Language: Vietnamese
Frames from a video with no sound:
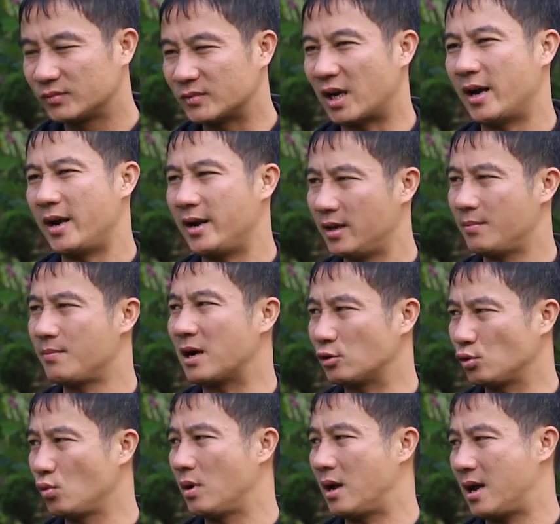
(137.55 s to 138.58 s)
Đấy, mặc
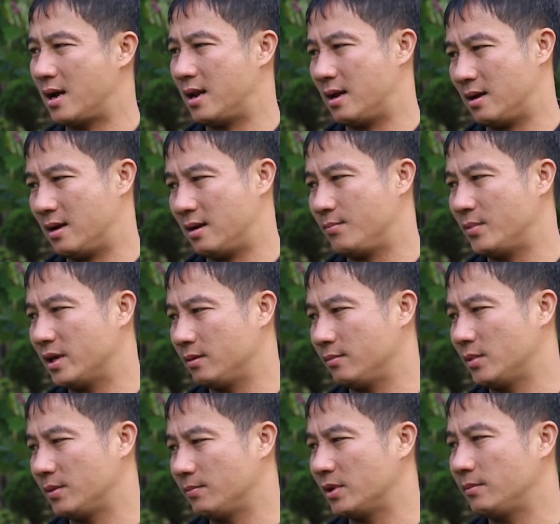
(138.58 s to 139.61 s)
dù là, là, là mình,
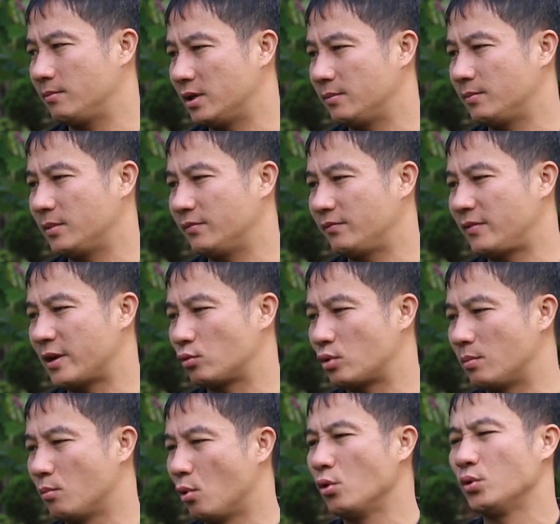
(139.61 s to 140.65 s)
mình, mình mình mình về
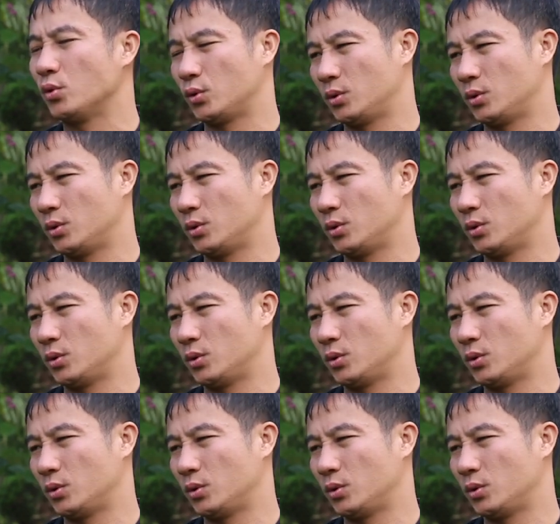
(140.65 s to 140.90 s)
chuyên môn